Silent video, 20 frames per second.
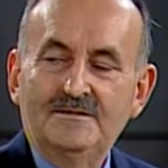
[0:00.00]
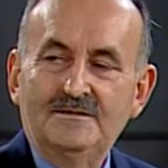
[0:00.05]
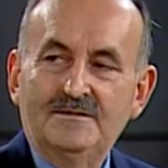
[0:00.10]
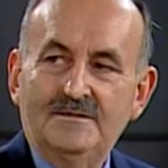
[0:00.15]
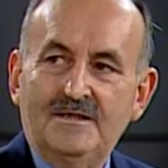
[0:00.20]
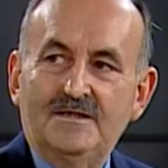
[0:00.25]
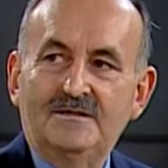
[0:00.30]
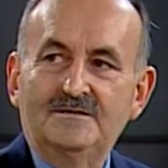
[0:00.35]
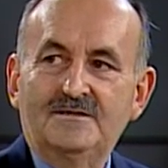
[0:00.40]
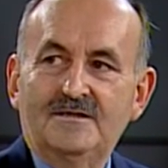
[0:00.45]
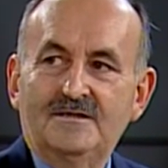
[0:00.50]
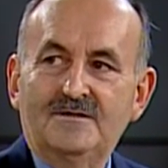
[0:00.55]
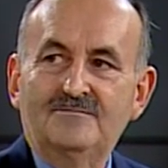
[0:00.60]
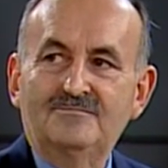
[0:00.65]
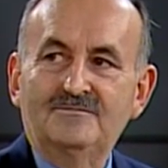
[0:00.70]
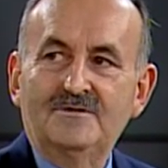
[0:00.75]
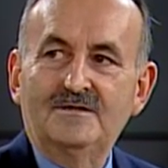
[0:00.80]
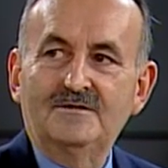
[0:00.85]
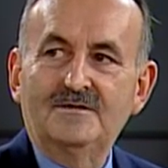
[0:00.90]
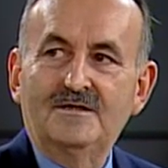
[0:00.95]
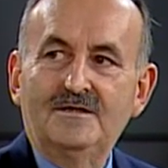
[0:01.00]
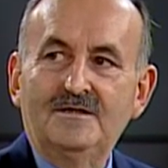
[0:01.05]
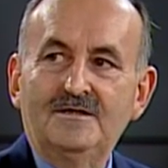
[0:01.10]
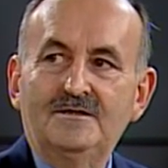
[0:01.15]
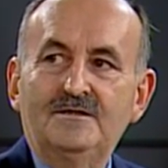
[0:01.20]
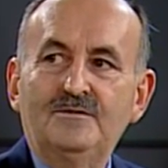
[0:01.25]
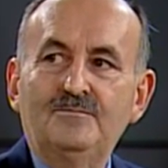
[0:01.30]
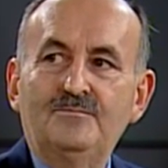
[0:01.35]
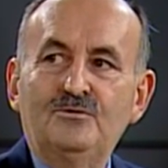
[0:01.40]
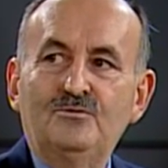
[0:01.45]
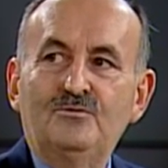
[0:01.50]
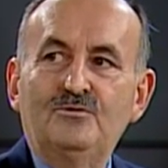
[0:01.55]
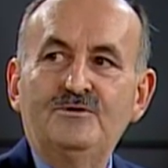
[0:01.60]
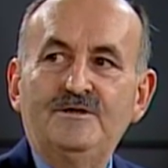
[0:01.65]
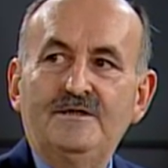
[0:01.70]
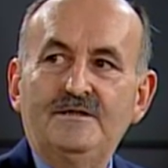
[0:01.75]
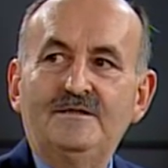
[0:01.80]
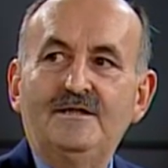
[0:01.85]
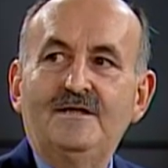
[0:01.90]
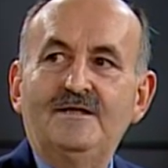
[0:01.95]
Diğer taraftan da
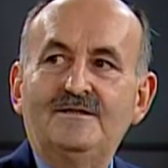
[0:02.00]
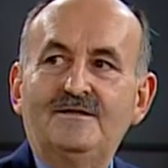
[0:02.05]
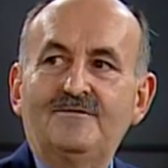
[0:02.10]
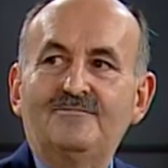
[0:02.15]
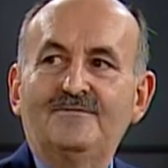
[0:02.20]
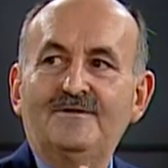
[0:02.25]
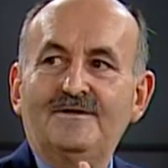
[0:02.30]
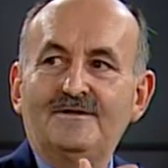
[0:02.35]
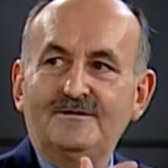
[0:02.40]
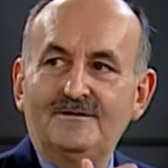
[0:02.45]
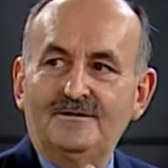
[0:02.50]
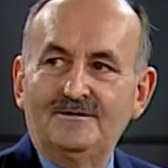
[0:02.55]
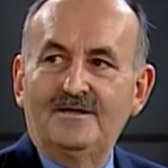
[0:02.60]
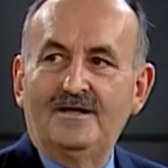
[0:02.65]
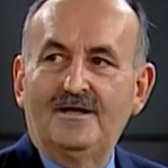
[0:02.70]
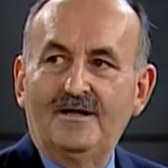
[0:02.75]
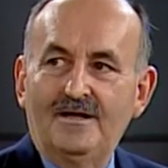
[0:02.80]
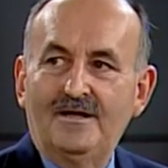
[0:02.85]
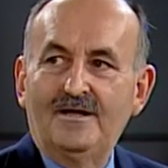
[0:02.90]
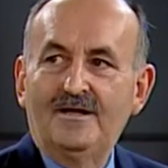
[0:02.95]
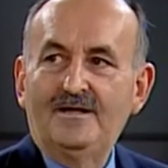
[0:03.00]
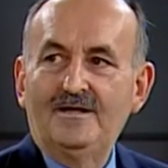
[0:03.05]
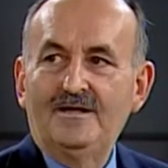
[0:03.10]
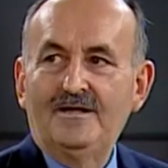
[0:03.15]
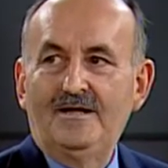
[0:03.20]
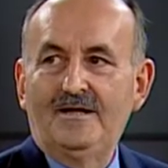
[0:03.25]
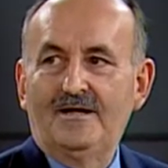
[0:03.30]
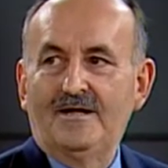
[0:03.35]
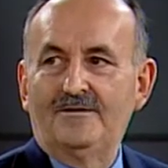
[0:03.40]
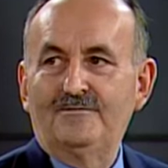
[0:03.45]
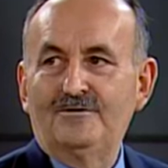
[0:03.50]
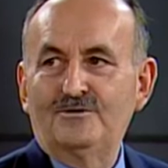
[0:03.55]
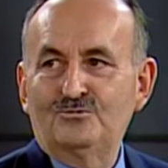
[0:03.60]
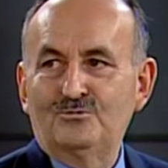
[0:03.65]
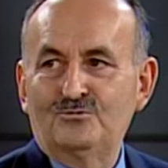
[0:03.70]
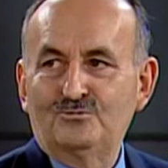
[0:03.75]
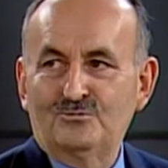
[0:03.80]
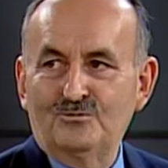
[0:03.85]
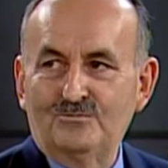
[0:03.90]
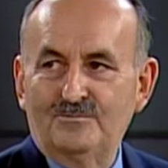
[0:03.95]
2017 hedeflerini de ilave
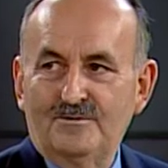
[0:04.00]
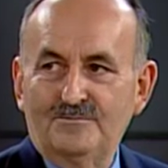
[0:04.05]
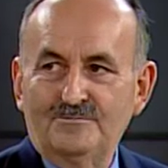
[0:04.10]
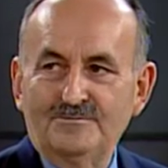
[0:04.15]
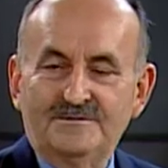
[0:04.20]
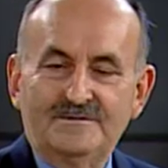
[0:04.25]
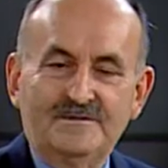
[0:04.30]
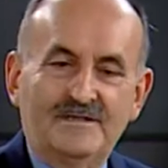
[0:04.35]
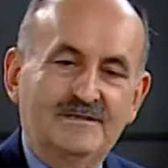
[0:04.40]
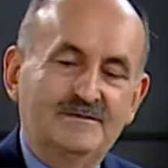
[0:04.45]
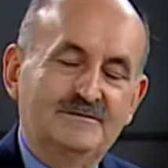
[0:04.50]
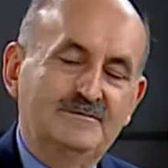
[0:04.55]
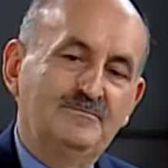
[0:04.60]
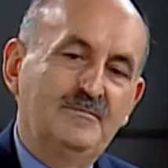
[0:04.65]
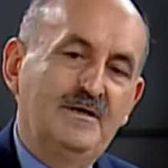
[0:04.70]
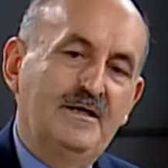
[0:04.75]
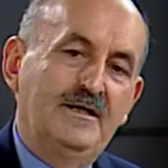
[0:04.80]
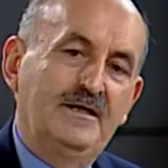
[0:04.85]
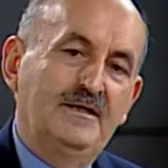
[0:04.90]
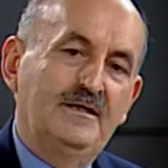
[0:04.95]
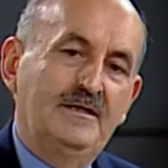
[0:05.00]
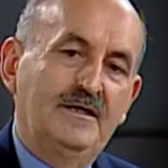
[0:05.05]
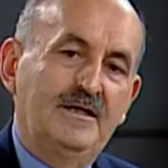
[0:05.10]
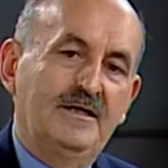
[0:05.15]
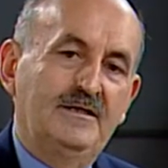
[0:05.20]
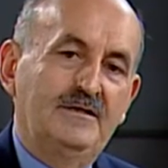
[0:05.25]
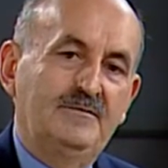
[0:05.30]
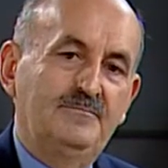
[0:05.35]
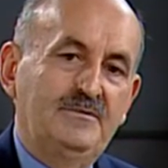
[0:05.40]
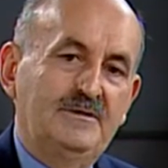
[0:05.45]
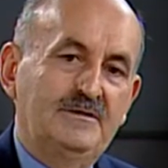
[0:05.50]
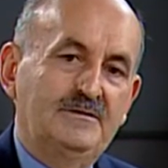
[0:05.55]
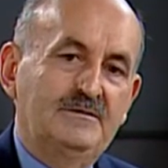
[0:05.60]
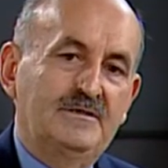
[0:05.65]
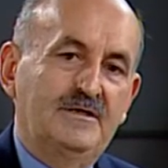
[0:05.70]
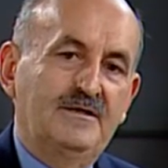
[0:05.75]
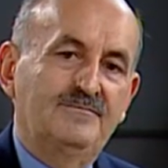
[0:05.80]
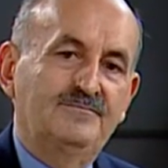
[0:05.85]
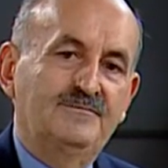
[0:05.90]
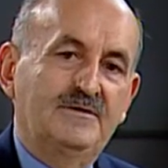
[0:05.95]
tutturmamız lazım. Yani bir
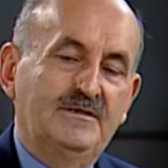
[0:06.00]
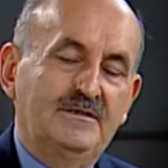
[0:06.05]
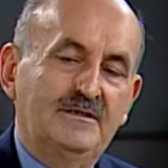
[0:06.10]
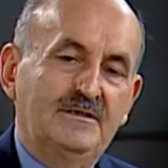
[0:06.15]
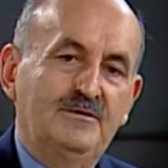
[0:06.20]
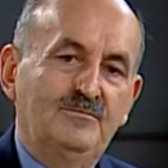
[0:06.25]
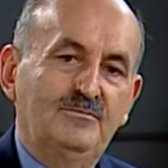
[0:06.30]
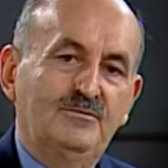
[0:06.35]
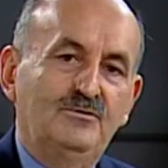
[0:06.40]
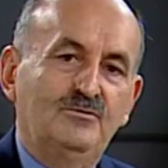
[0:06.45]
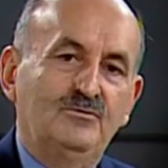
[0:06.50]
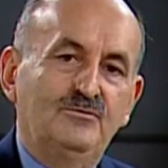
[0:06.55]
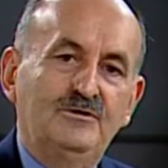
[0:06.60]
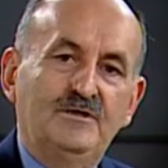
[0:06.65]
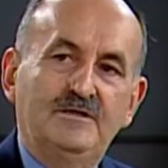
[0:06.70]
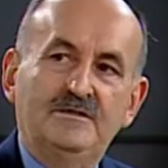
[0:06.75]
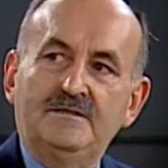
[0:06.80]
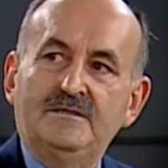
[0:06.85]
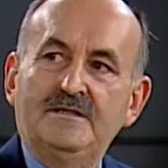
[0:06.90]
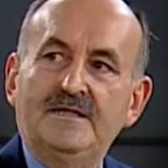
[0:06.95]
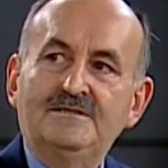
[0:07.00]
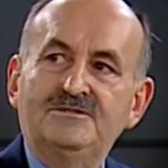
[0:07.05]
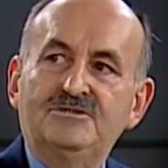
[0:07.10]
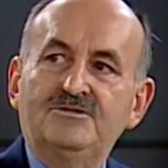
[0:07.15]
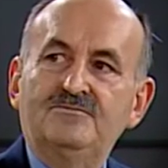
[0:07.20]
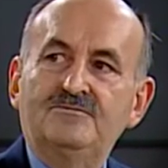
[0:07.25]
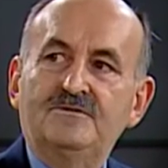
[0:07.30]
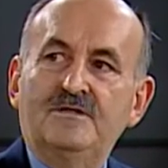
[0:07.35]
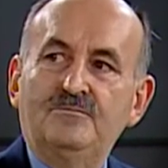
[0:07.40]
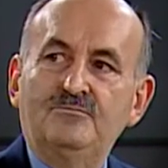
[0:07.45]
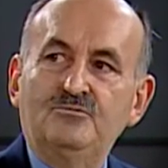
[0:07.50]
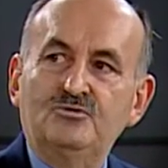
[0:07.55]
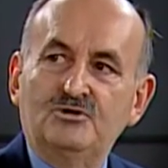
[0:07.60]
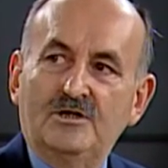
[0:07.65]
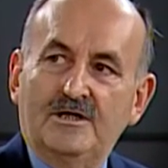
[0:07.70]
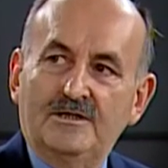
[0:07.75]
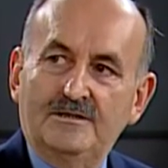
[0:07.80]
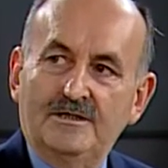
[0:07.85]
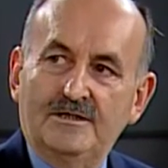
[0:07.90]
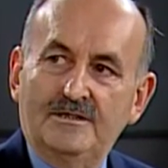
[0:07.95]
taraftan 2017'de çifte
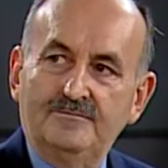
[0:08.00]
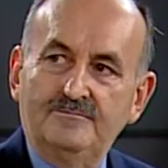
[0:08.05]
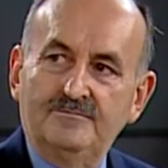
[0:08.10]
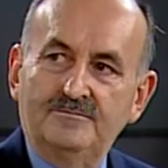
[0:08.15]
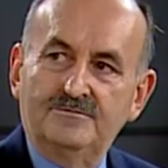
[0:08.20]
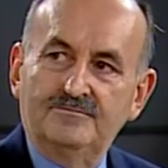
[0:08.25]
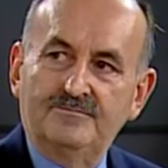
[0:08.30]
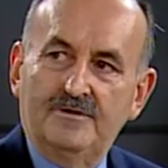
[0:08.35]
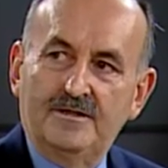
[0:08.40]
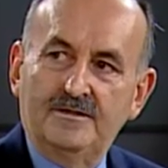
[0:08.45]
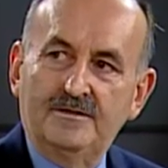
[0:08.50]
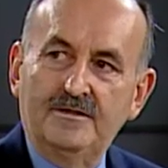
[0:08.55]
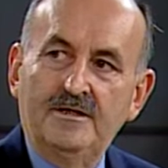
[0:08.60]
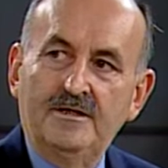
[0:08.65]
mücadelemiz var.